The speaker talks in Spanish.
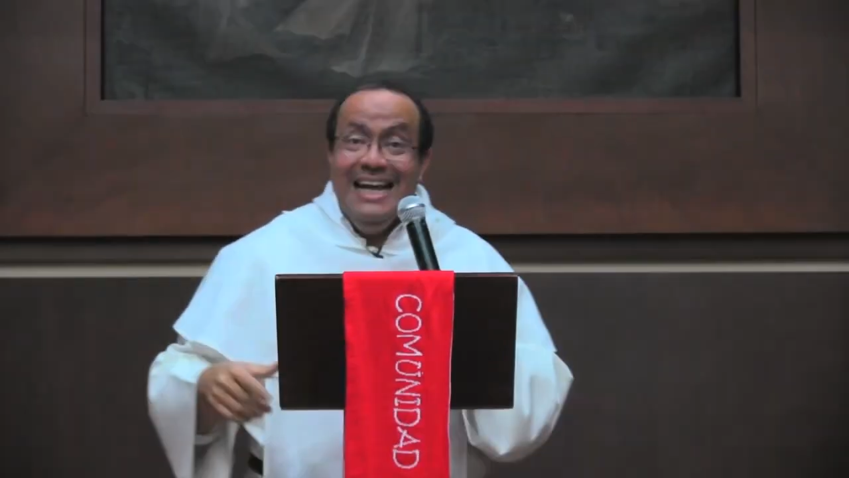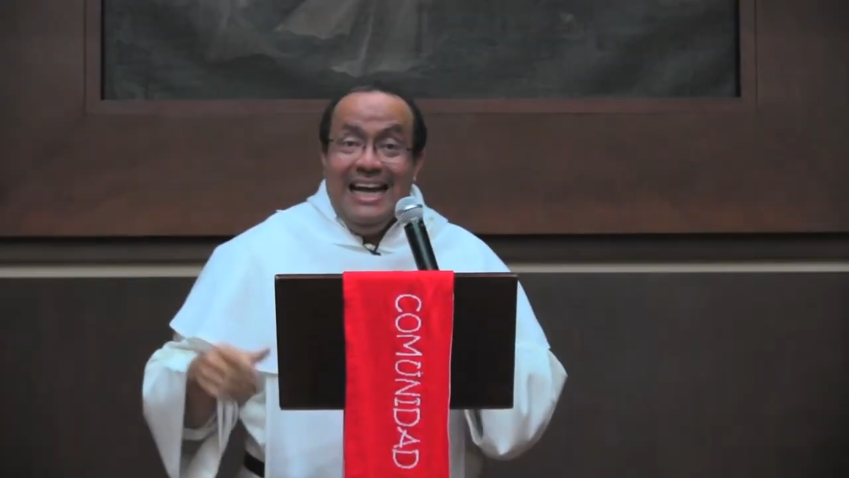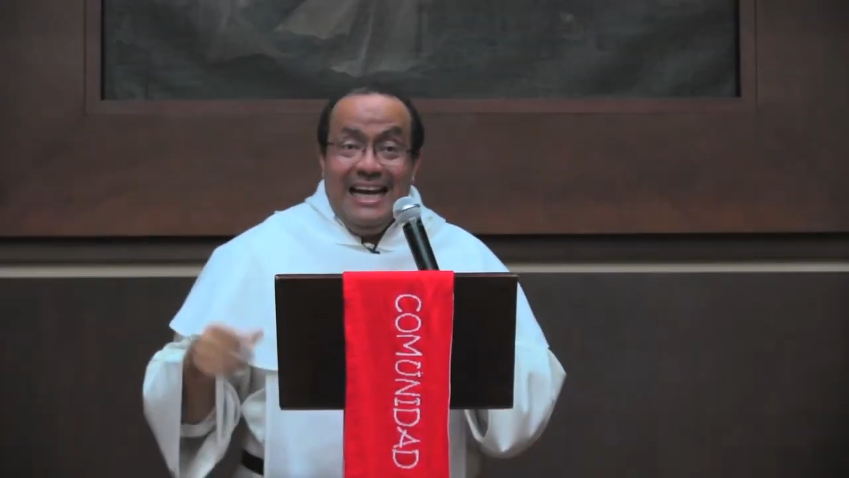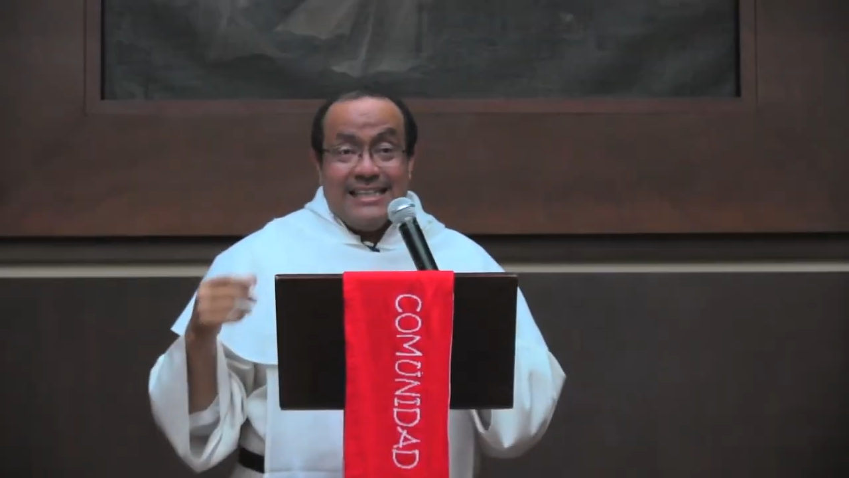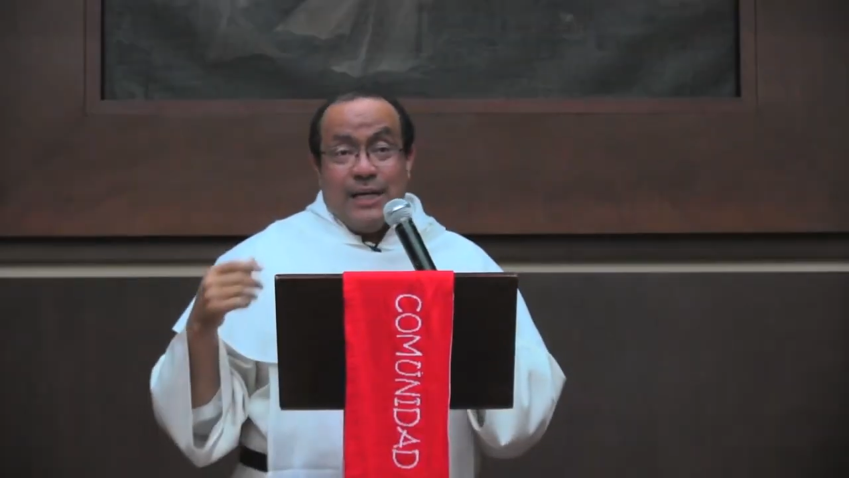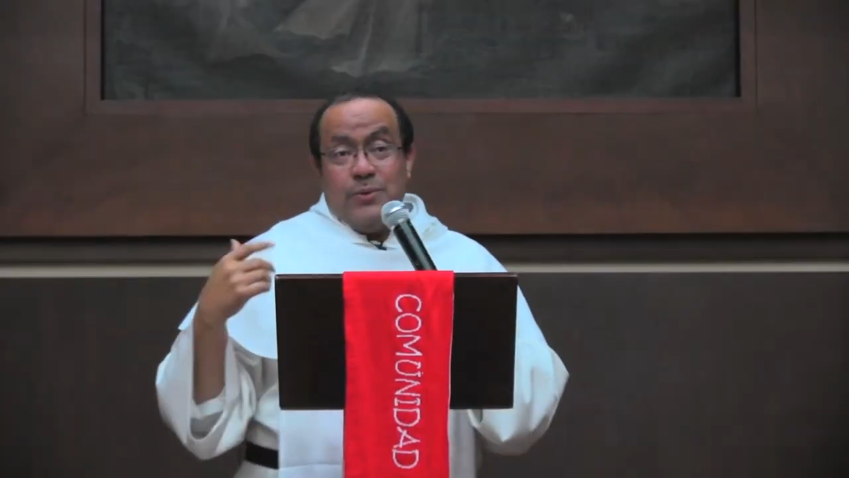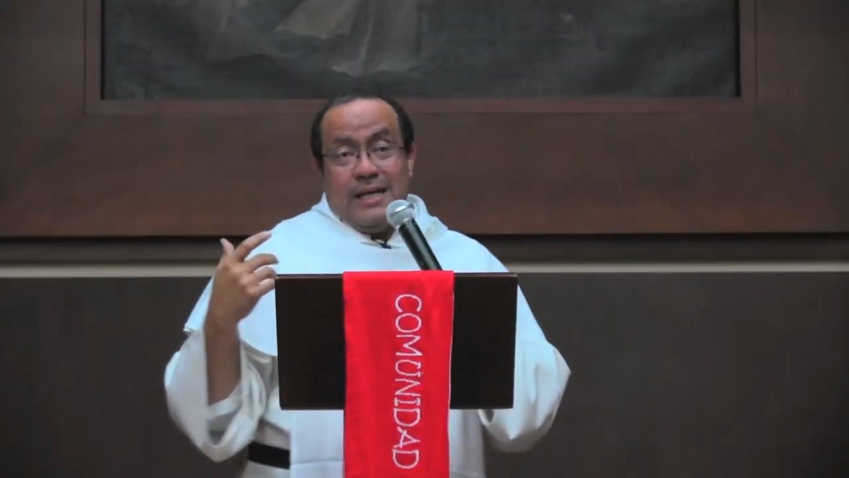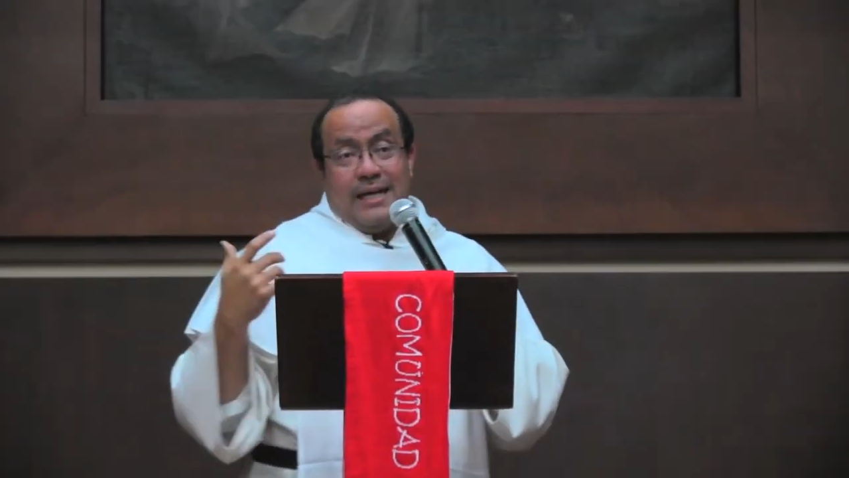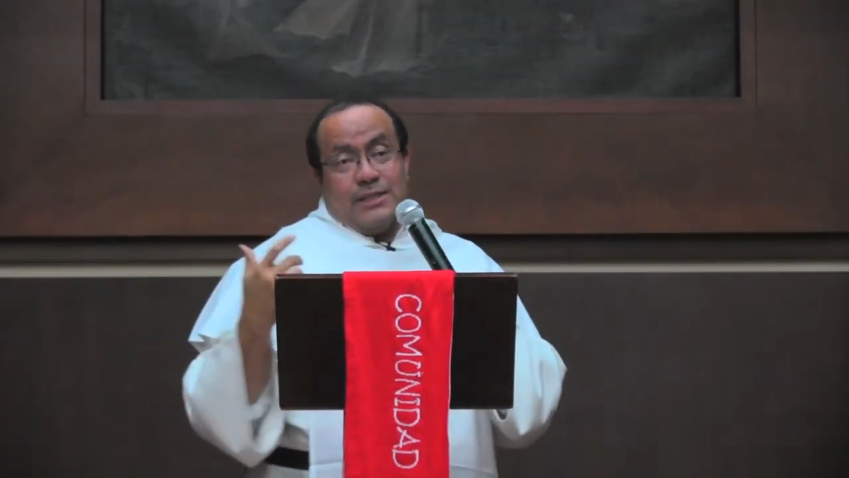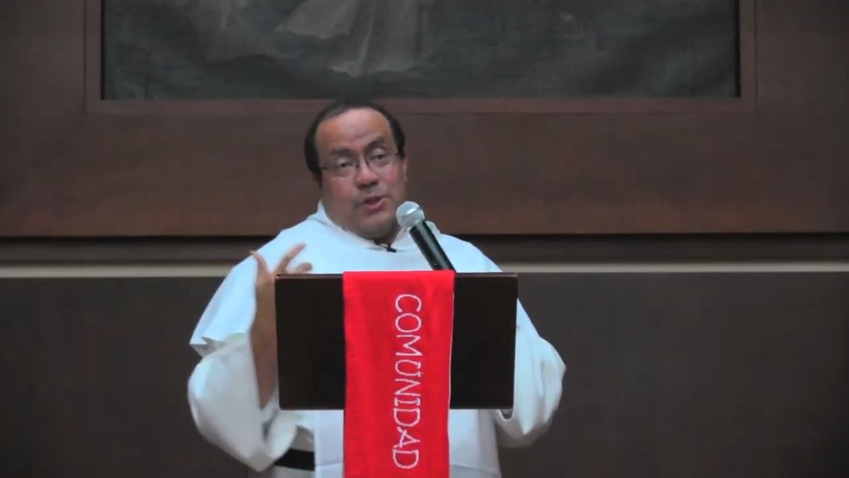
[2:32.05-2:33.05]
La
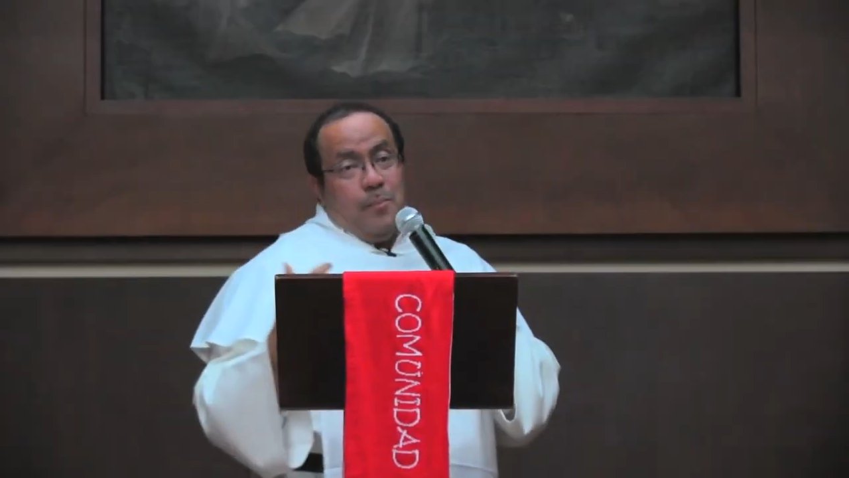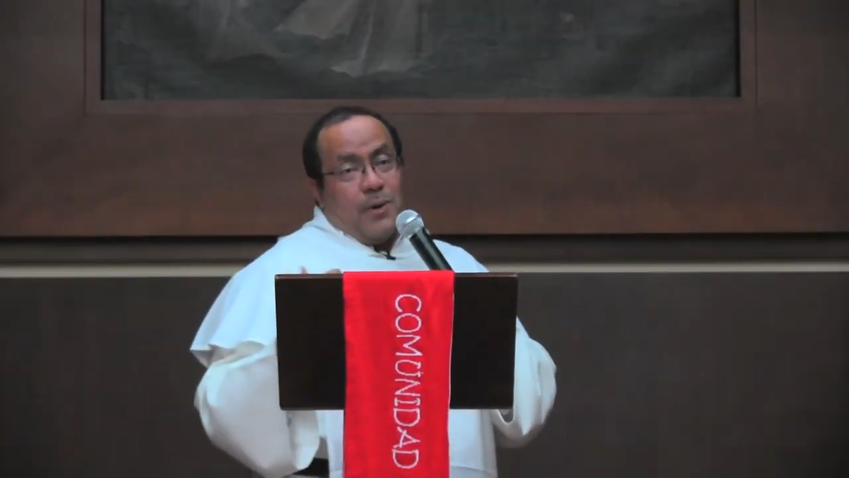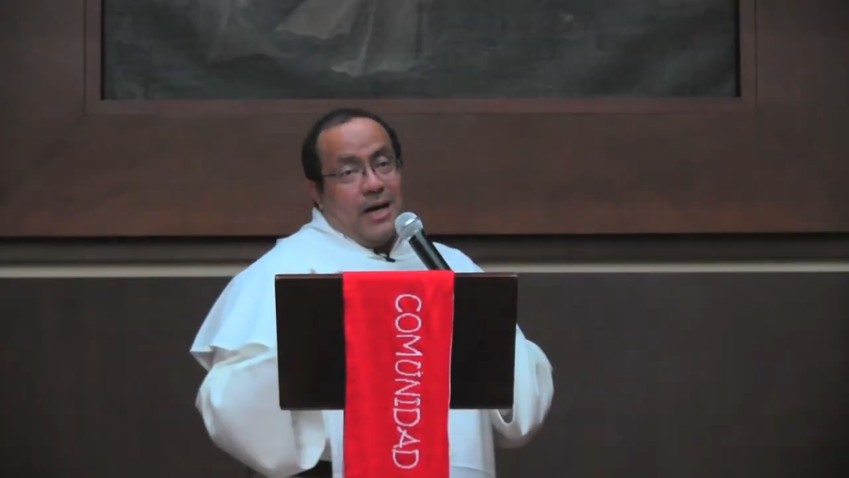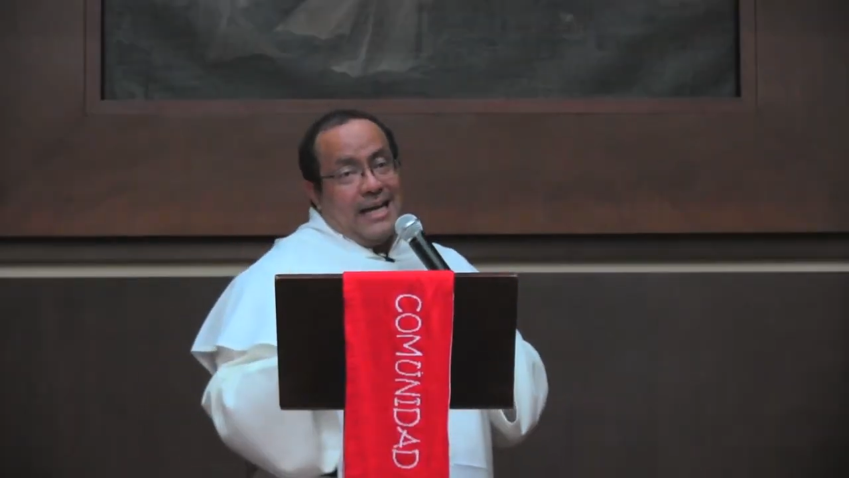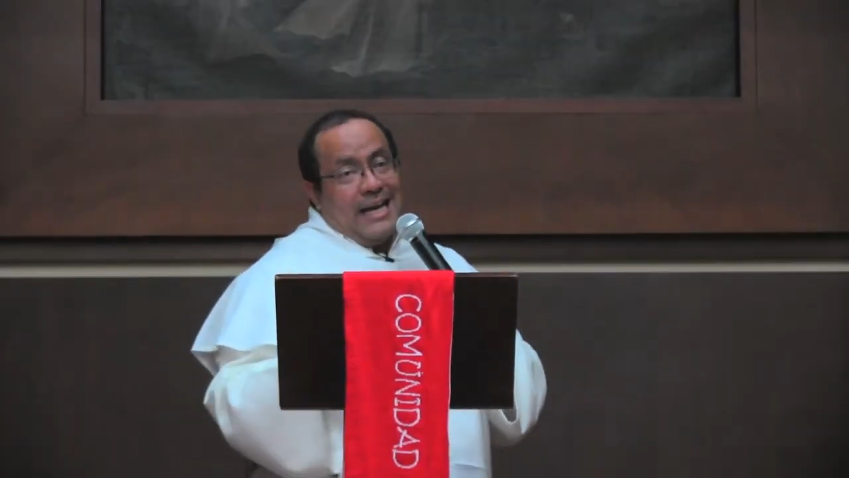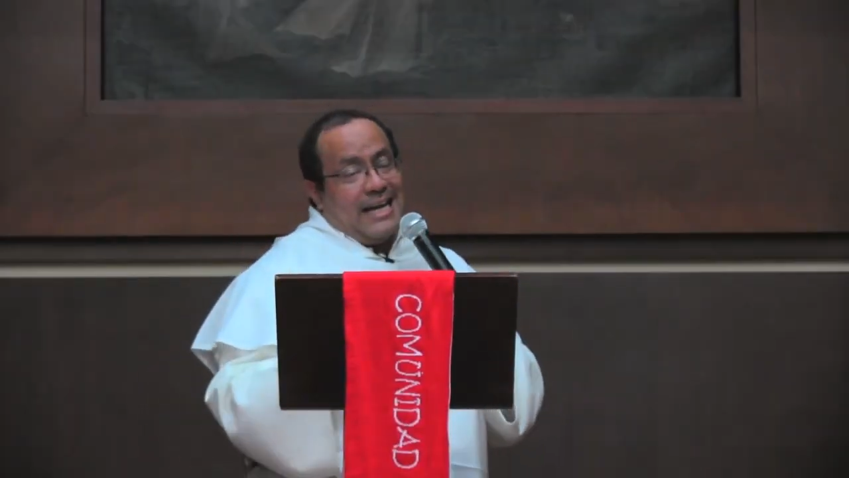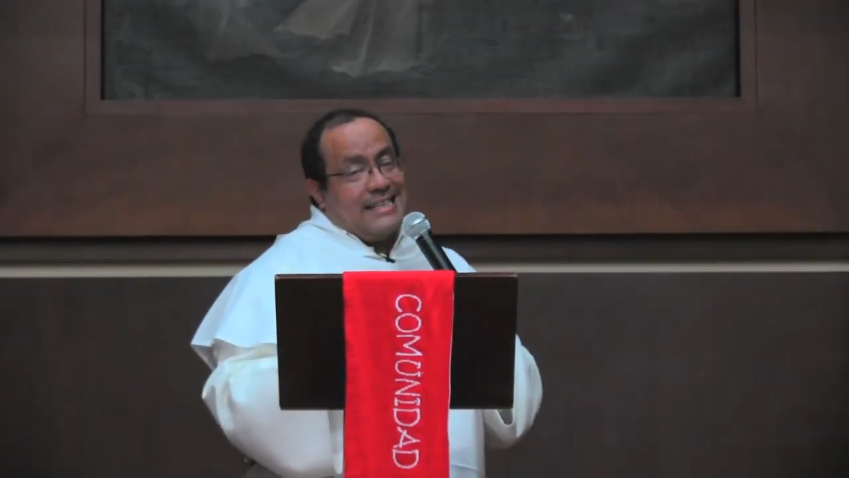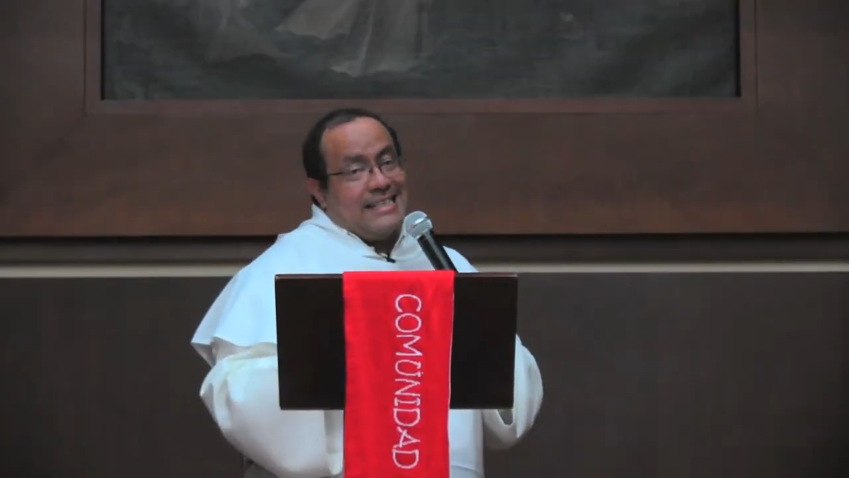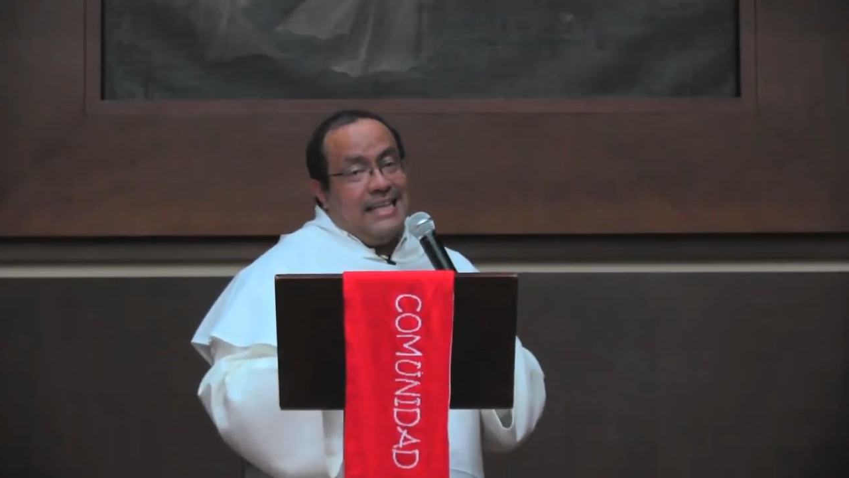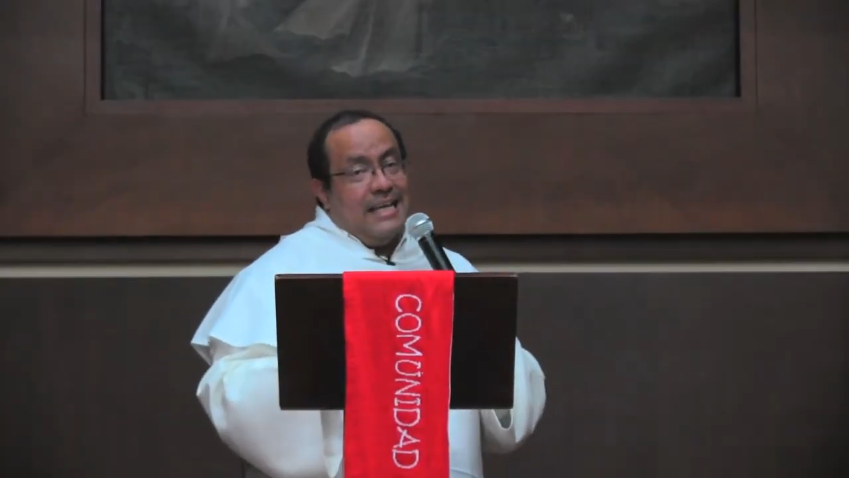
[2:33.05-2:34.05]
segunda razón por la que la
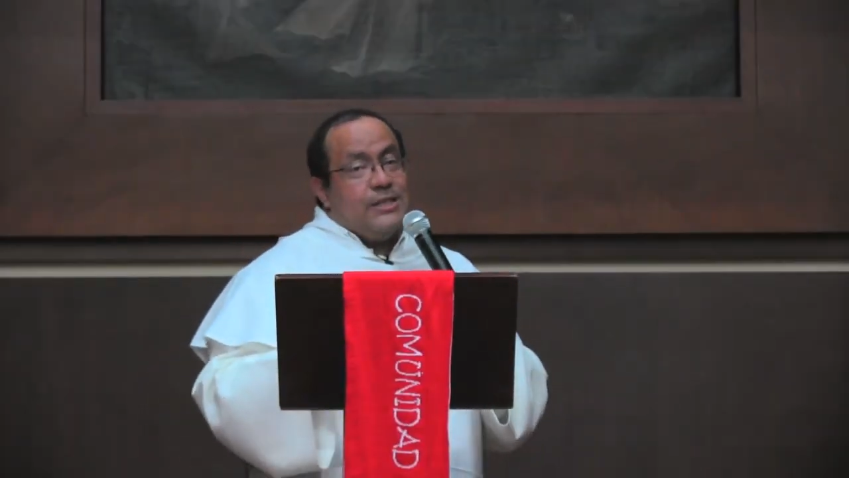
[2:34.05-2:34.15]
castidad